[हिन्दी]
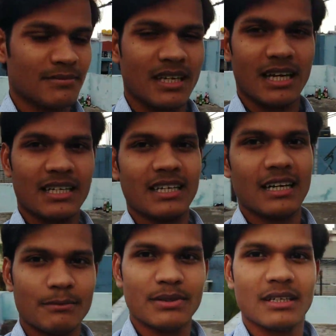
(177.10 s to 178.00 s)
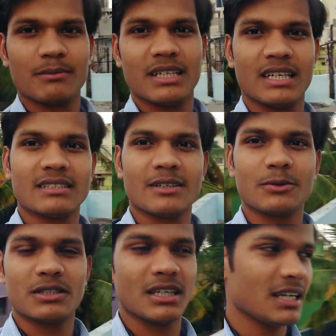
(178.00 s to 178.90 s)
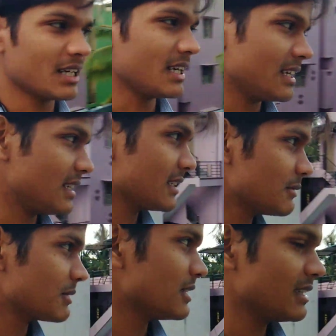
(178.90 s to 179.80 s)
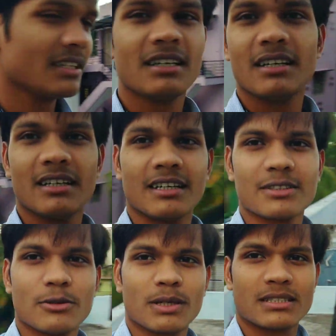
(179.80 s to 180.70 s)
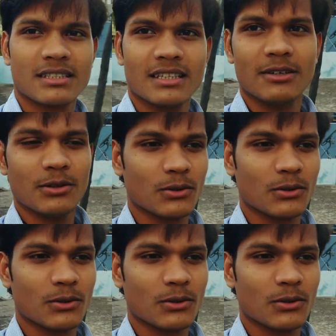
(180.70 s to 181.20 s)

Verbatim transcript: फ़िलहाल यहाँ पे हमने ऐसा कुछ नहीं लगाया है क्योंकि एक दो बच्चे हैं वो